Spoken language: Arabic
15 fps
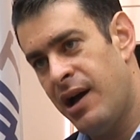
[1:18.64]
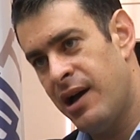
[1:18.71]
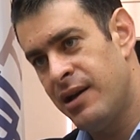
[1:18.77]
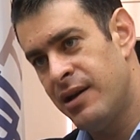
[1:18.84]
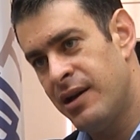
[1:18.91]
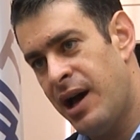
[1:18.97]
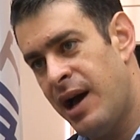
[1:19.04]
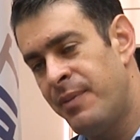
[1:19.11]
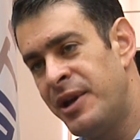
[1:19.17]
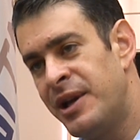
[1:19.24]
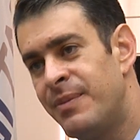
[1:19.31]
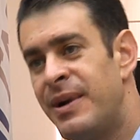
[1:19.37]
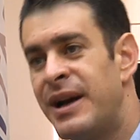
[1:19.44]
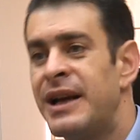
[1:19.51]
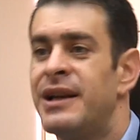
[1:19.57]

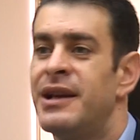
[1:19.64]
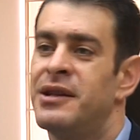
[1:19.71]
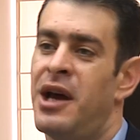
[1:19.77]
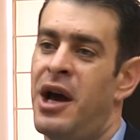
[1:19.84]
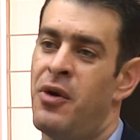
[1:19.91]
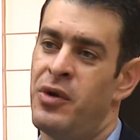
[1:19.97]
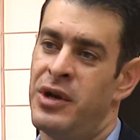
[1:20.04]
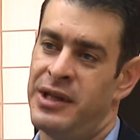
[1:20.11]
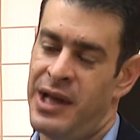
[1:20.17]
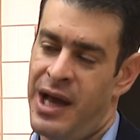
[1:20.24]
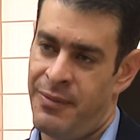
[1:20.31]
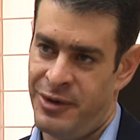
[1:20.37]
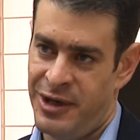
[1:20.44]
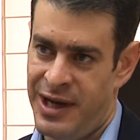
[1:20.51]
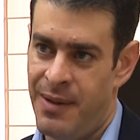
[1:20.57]
عميل بنك ليتحول
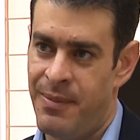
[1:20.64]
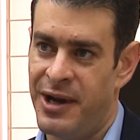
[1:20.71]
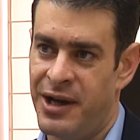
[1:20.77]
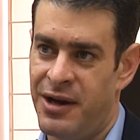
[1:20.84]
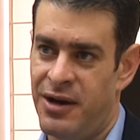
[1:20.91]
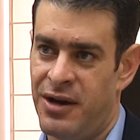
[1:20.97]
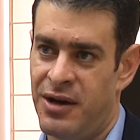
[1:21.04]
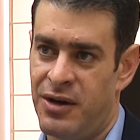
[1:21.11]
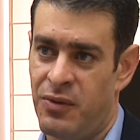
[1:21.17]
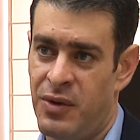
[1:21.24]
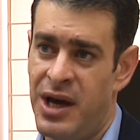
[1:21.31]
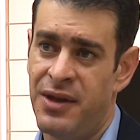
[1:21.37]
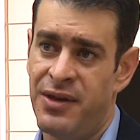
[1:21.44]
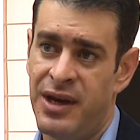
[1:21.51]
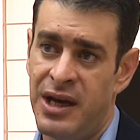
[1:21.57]
للتعامل إلى بنك آخر
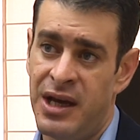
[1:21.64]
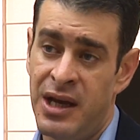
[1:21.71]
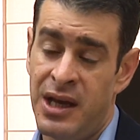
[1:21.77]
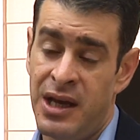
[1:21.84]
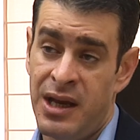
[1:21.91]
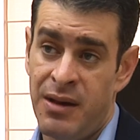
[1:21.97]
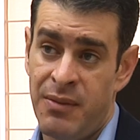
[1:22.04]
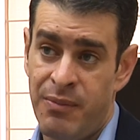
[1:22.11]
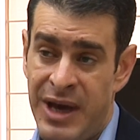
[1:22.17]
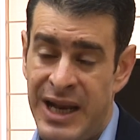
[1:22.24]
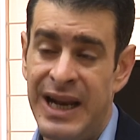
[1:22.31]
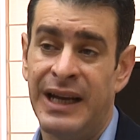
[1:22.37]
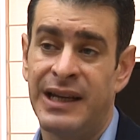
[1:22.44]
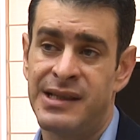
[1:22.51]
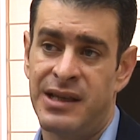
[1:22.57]
وهذا ما
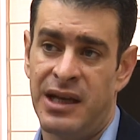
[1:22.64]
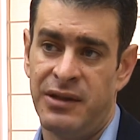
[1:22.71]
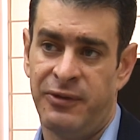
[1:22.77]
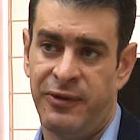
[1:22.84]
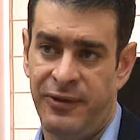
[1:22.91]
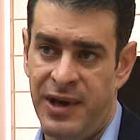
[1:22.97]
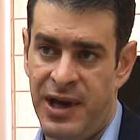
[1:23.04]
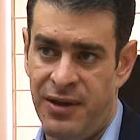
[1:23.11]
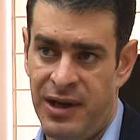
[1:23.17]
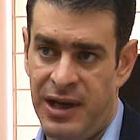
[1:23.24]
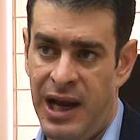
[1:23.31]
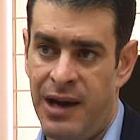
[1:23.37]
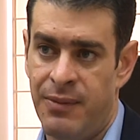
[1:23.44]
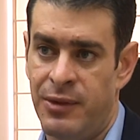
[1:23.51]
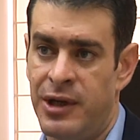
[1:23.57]
لا نستهدفه في هذه
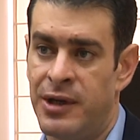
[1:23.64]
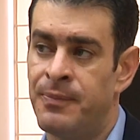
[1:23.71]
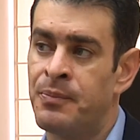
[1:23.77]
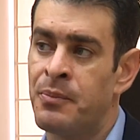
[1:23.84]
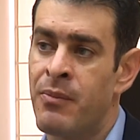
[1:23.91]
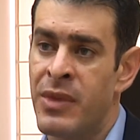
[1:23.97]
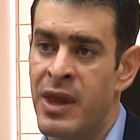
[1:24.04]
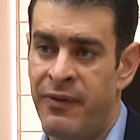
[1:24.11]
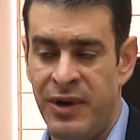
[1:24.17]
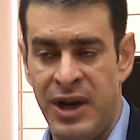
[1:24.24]
الحملة في